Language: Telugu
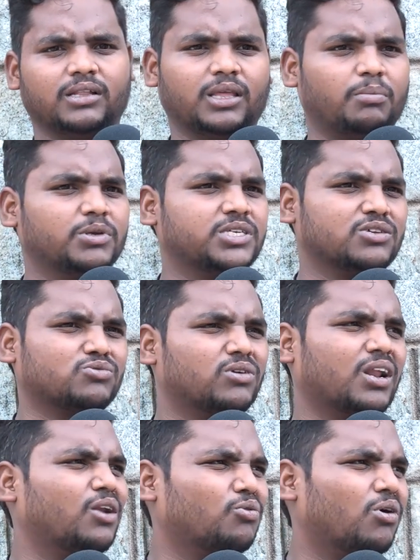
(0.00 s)

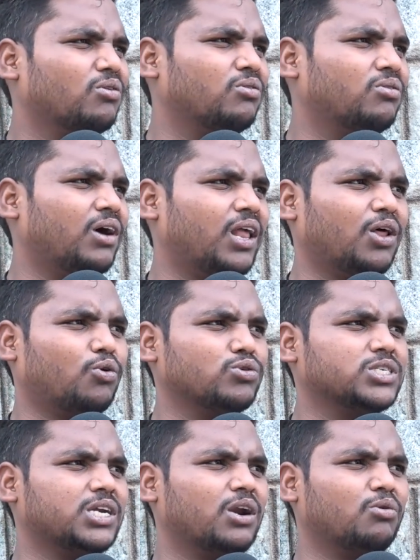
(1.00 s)
తప్పించేసుకుంటారు అనుకోవడం అలా
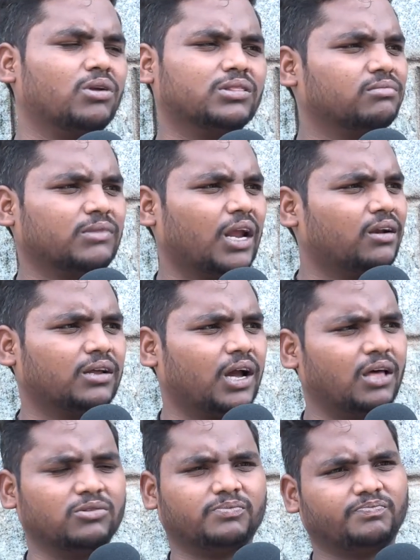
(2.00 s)
రోజు చేయడం కూడా కరెక్ట్
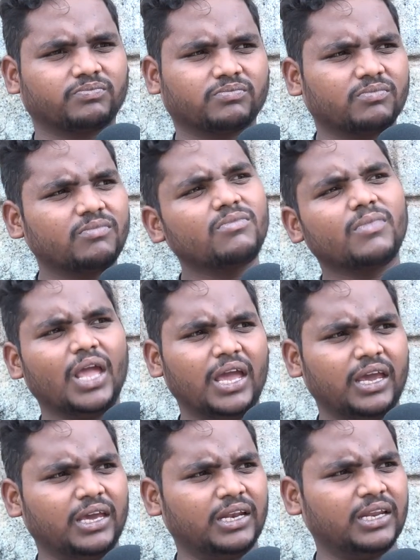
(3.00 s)
కాదు
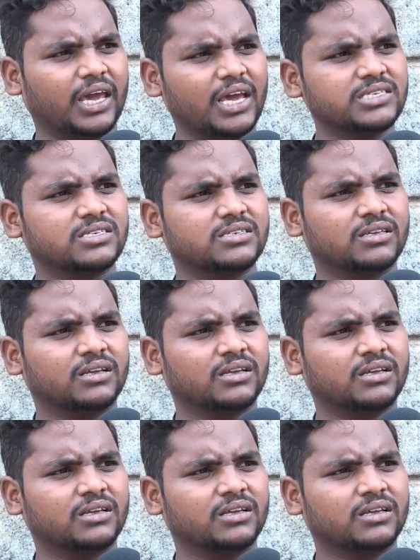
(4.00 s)
ఇన్ కేస్